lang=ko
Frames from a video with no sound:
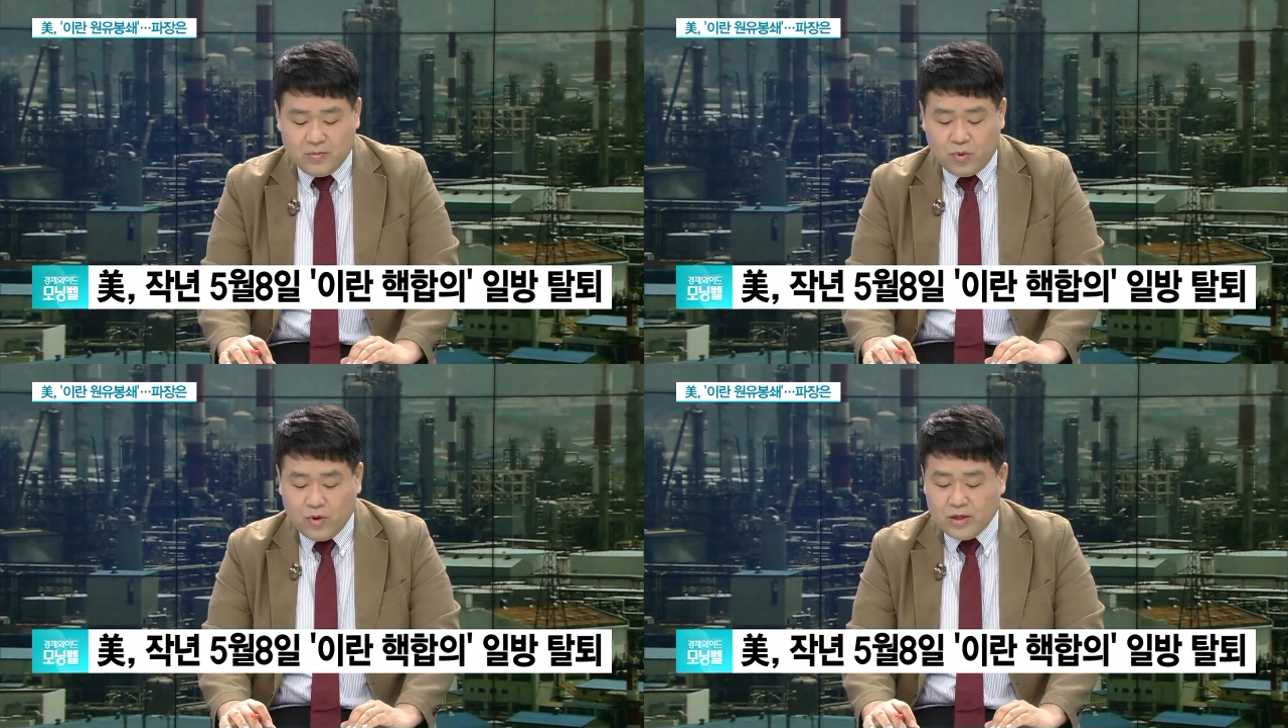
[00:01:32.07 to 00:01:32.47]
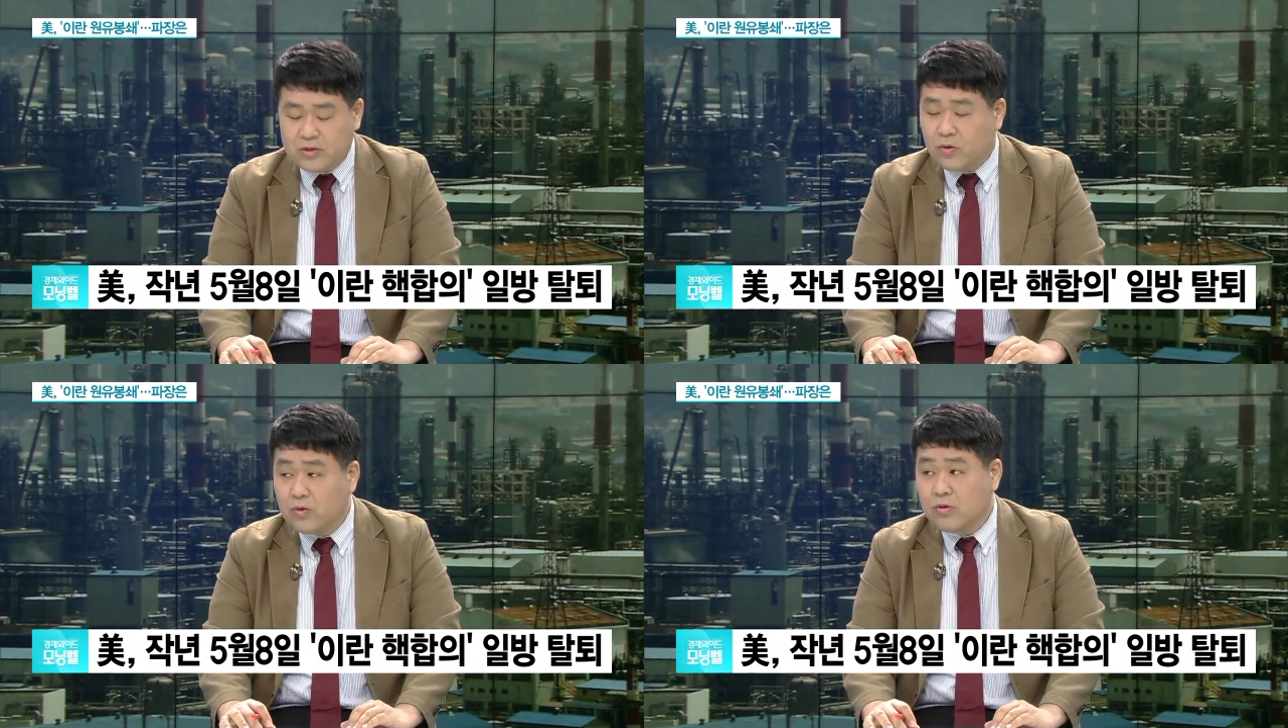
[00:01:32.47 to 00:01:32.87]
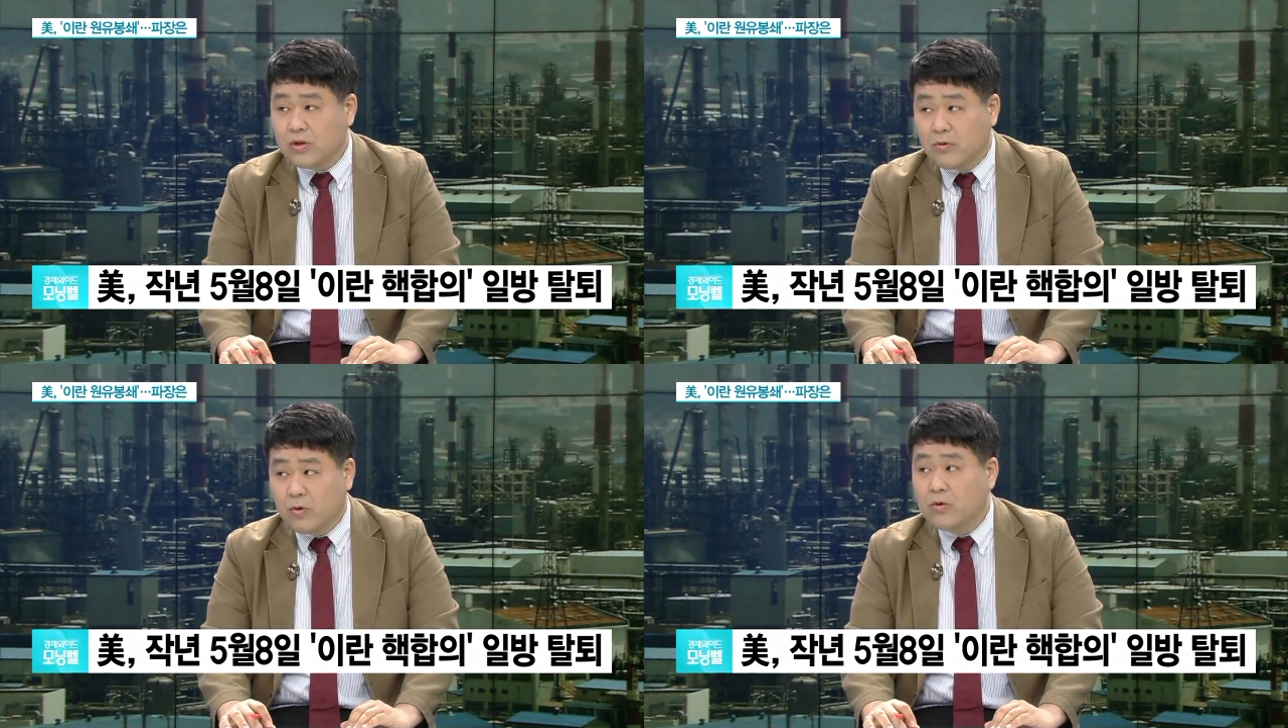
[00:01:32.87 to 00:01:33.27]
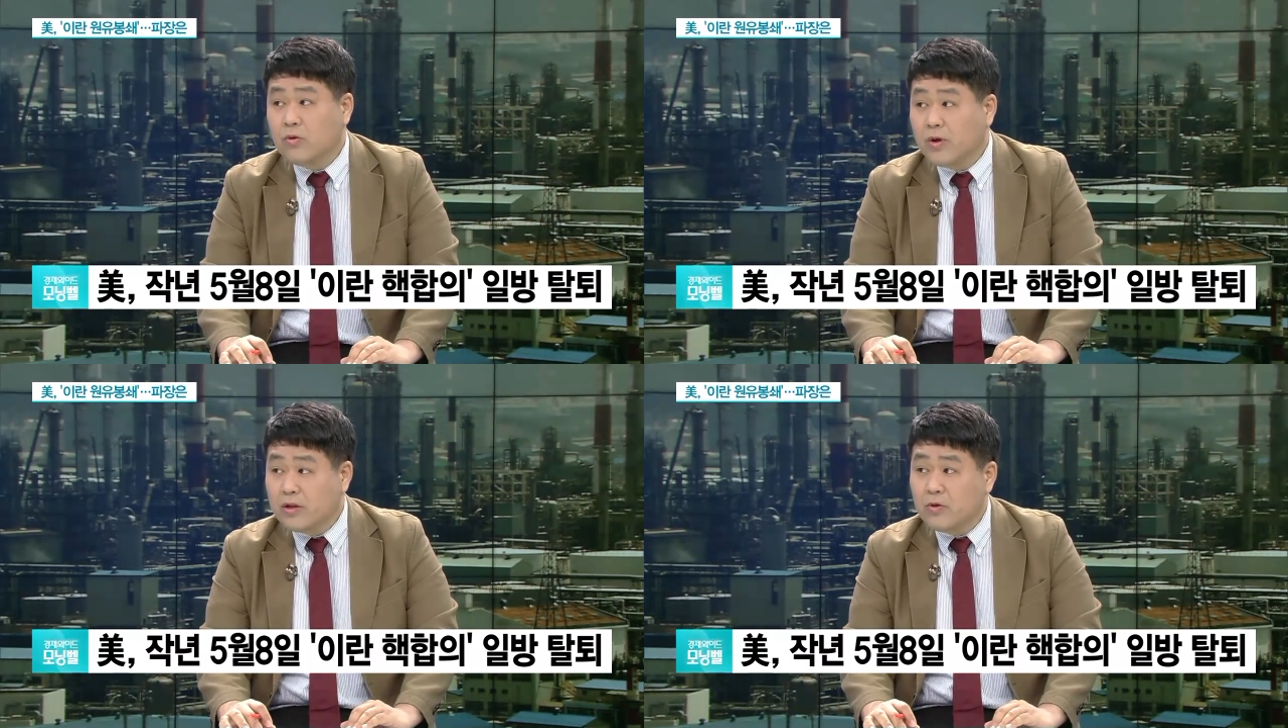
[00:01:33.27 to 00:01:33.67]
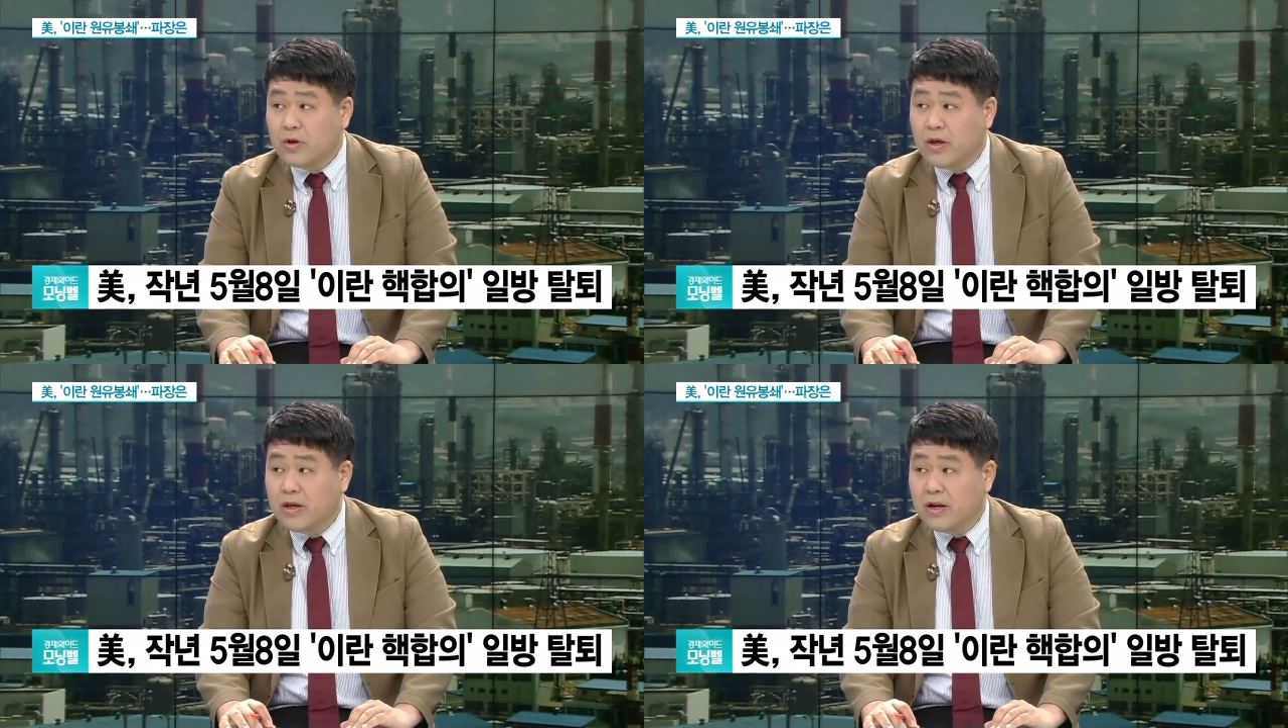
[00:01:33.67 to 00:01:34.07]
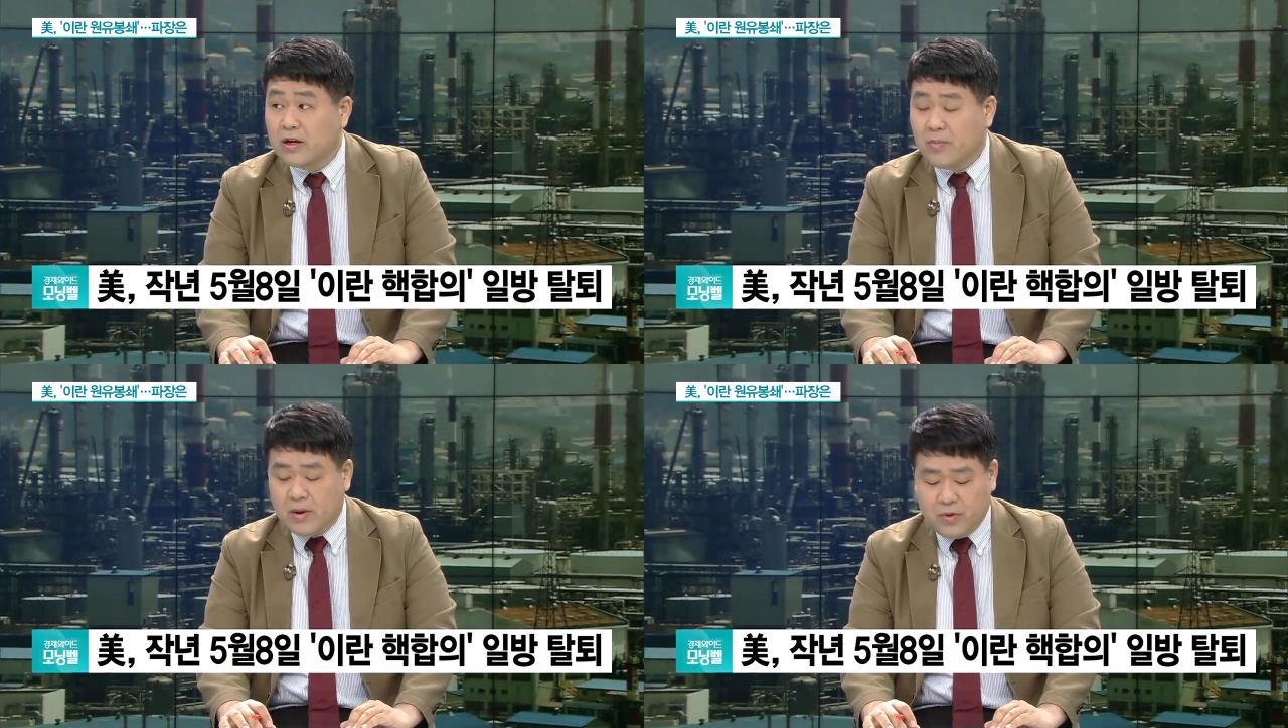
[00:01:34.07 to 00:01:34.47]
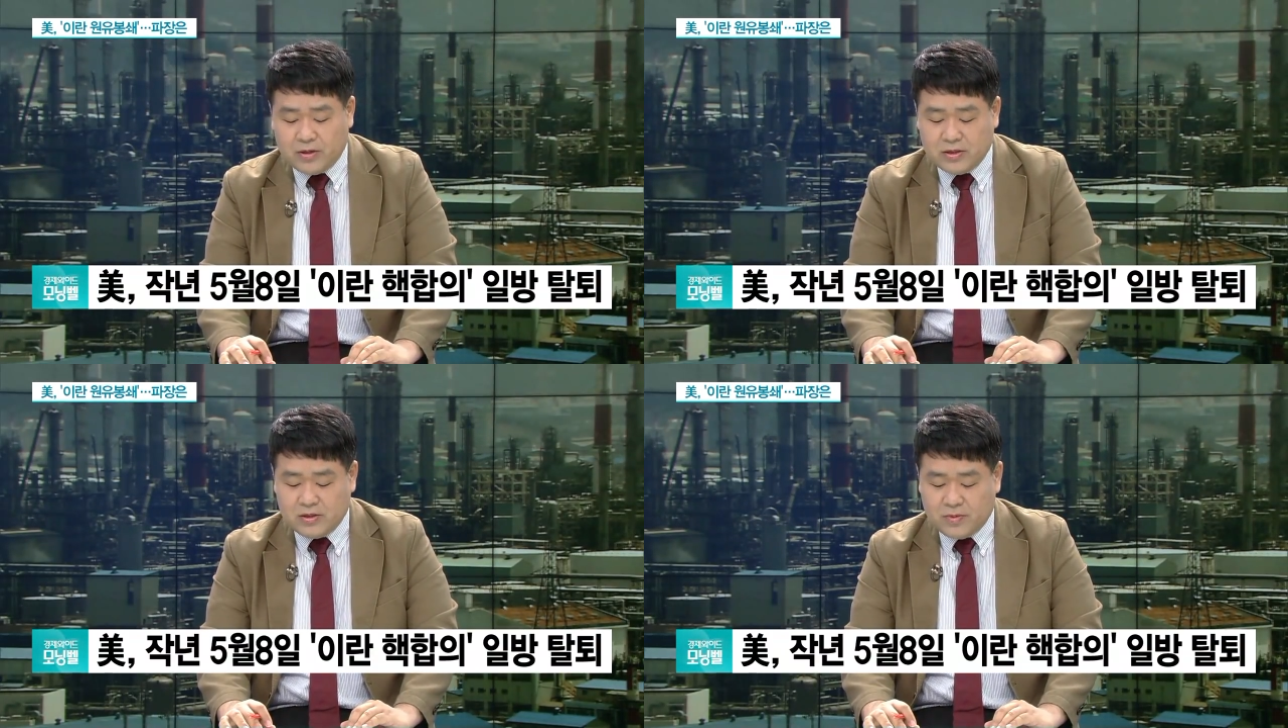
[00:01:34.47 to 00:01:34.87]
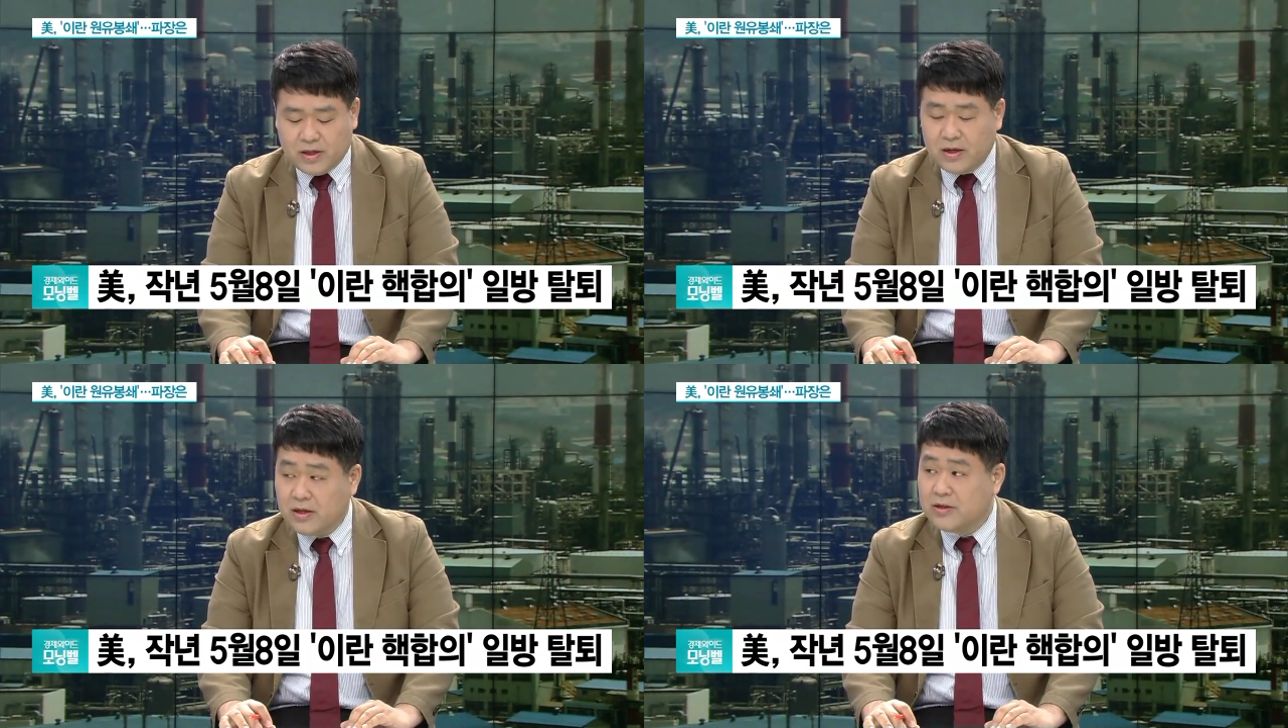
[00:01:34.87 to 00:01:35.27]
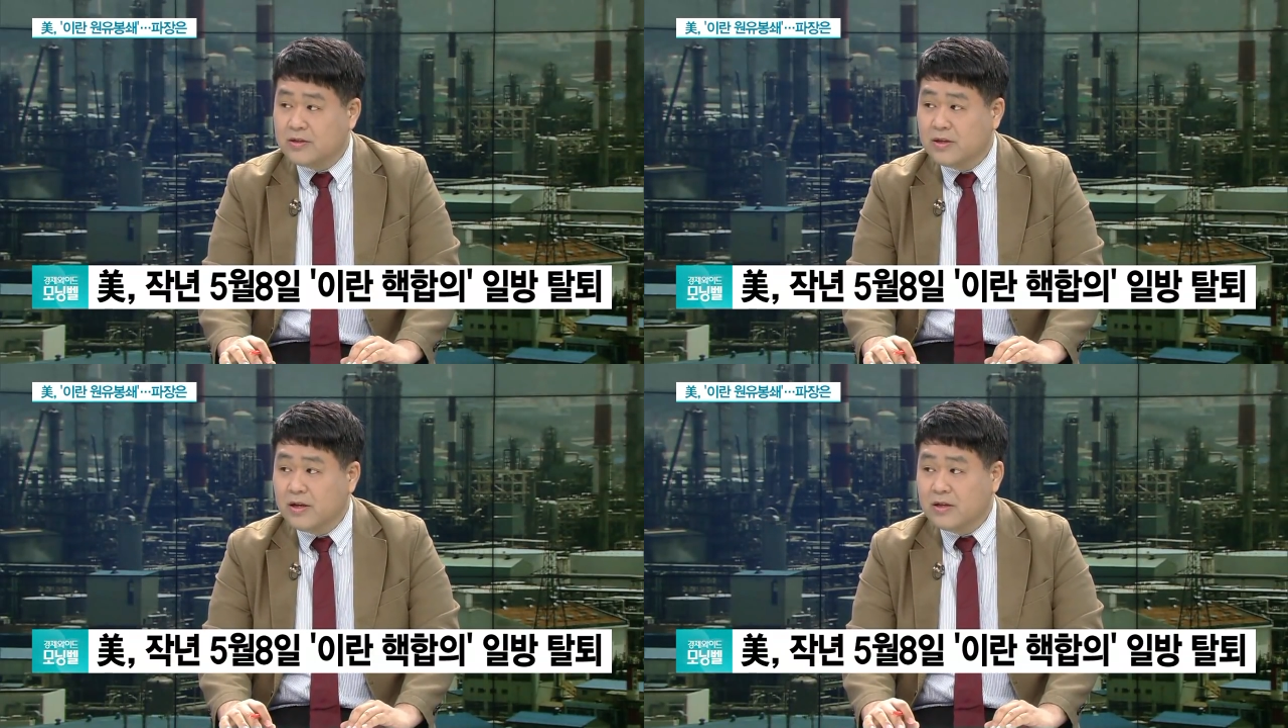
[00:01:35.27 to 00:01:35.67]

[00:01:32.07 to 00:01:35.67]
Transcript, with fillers: 포괄적 공동 행동 계획이란 걸 발표했었습니다. 예.